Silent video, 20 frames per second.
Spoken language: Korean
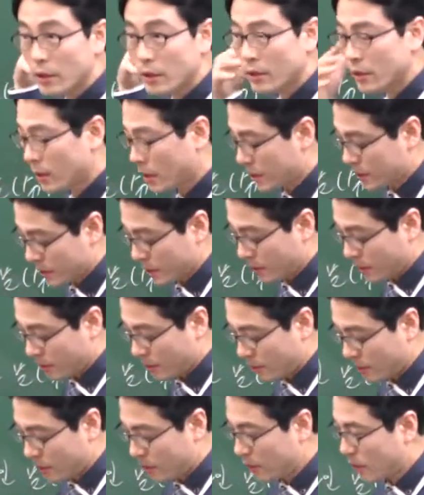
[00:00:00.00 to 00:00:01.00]
끝났어.
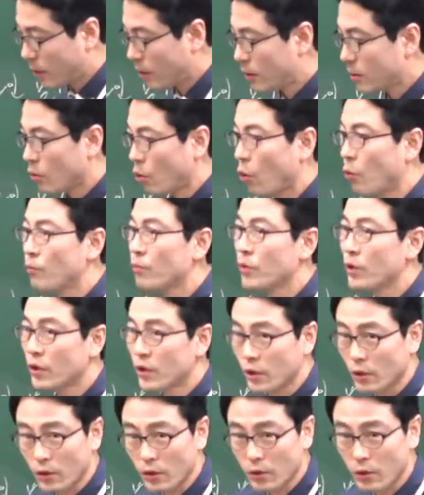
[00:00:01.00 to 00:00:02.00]
근데 이걸
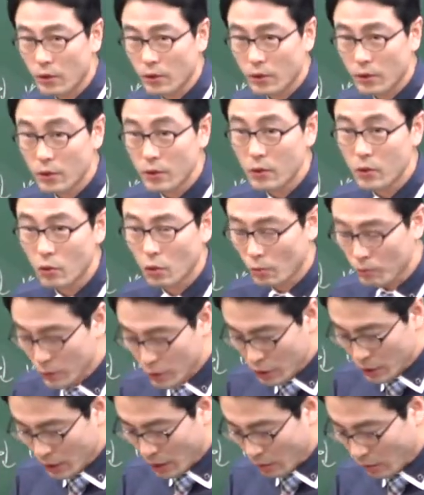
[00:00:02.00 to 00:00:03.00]
옮겨. 어?
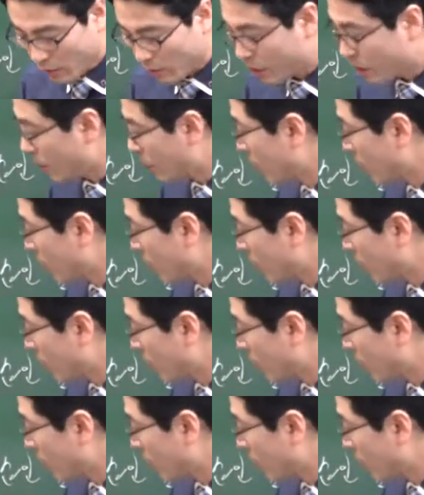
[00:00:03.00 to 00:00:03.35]
옮긴다고.